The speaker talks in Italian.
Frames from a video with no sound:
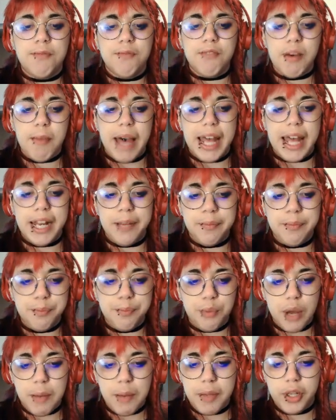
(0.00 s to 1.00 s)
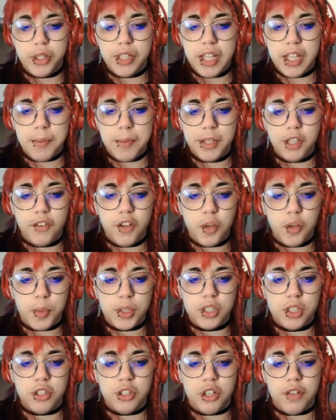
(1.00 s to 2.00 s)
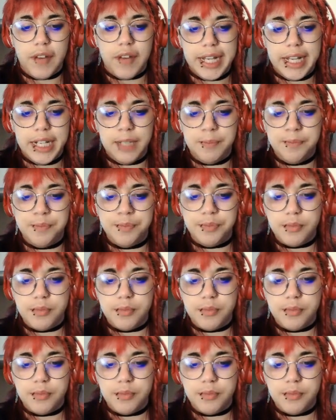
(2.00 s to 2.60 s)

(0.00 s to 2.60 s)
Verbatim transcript: Va bene, puoi almeno dirmi dove lo posso trovare?